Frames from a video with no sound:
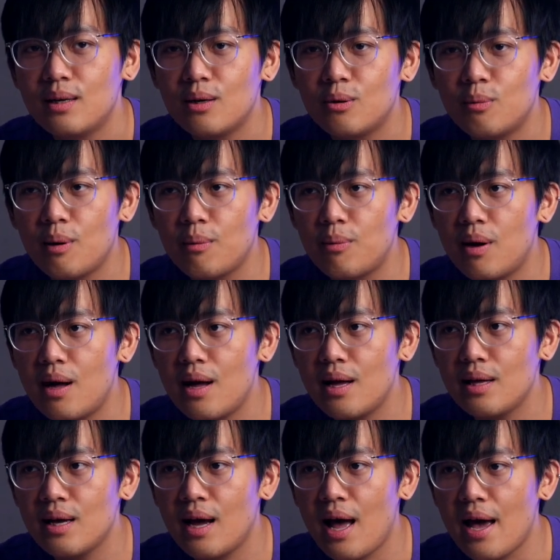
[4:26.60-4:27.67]
เราแบบว่า
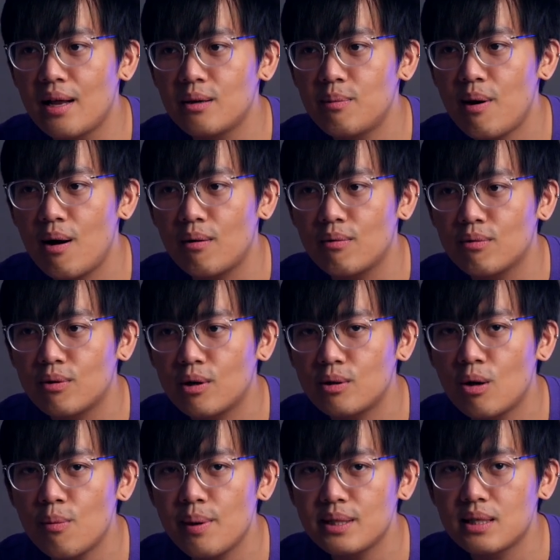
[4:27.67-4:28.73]
ยังไงหรือเปล่าก็
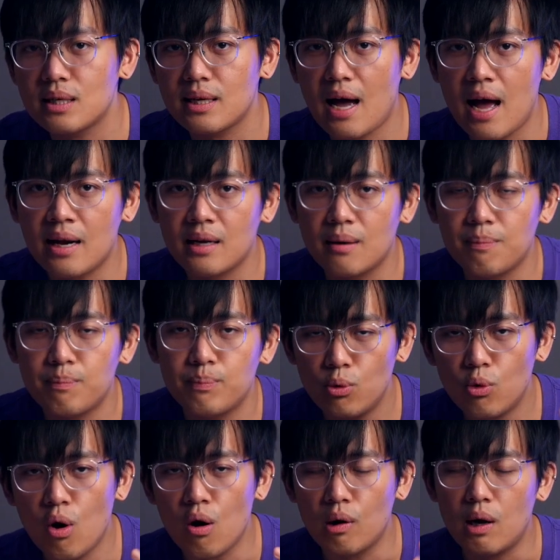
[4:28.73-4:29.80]
ต้องไปจัดการกับ
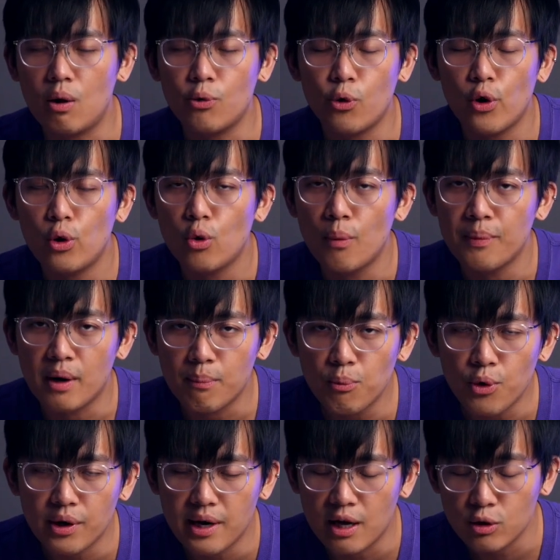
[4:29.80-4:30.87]
ลุคของเราโดยรวมทั้ง
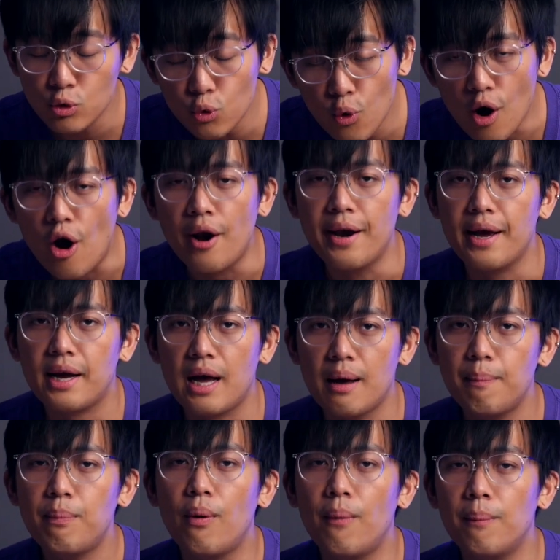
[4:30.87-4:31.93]
หมดทั้งตัวก่อนนะค
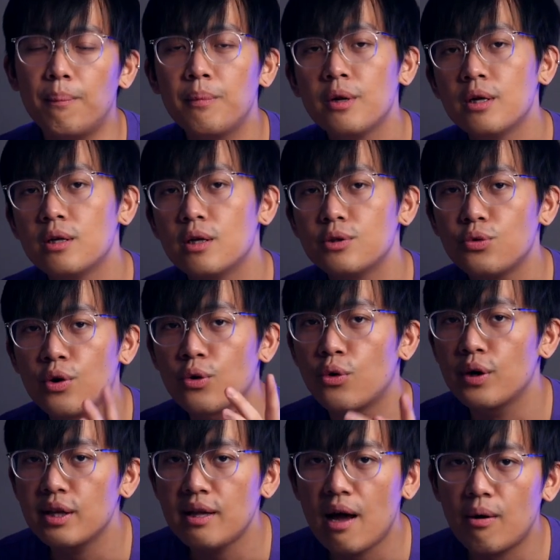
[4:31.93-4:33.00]
รับผมแล้วส่วนค
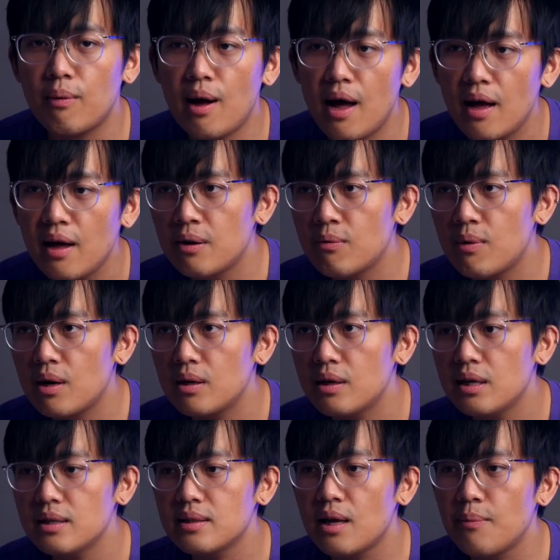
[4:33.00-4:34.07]
นที่ทักว่าเพื่อนว่า
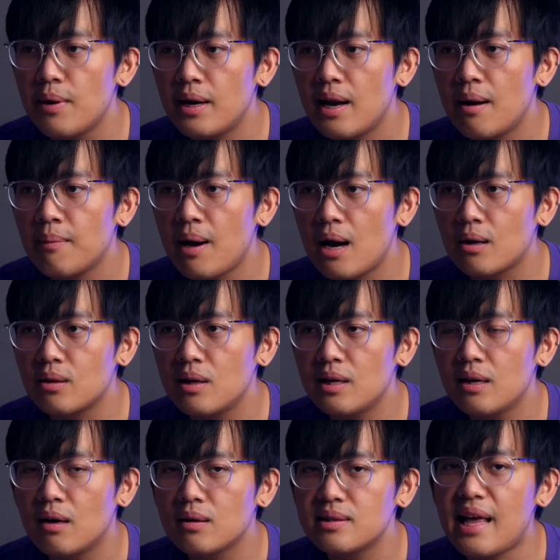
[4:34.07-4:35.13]
ใส่แว่นดำขายลอตเตอ
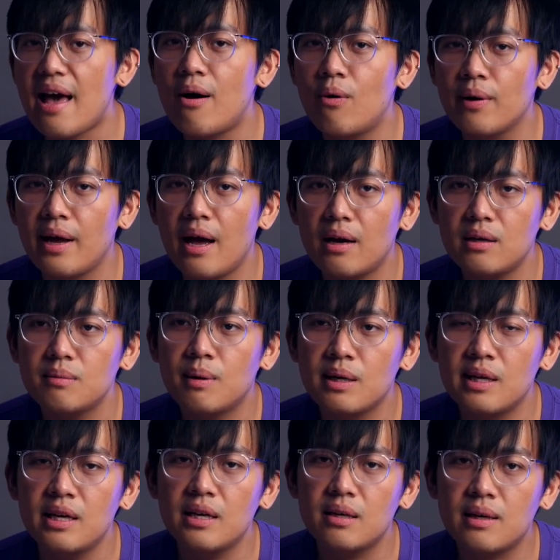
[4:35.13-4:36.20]
รี่เหรอแซวอย่างเงี้ยคือบา
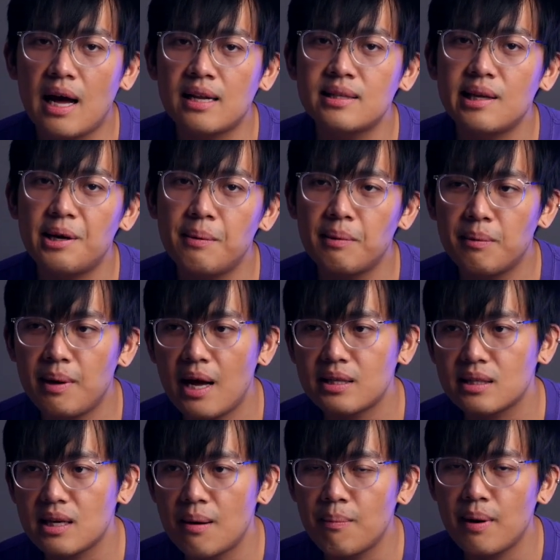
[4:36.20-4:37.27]
งทีการแซวแบบนี้มันอา
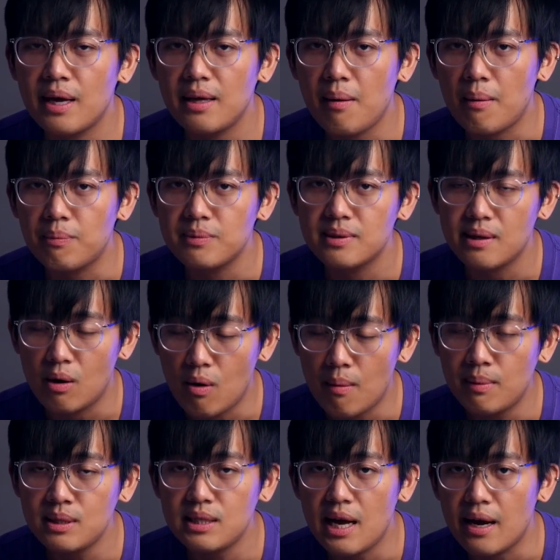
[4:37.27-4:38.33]
จจะทำให้แบบเสียควา
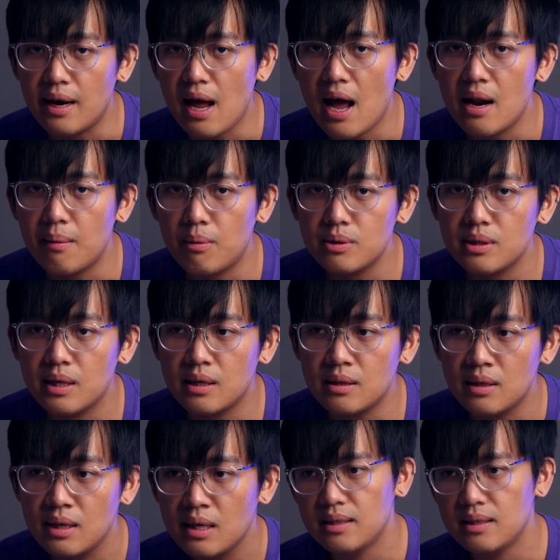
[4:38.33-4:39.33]
มมั่นใจก็ได้นะเพราะฉะนั้น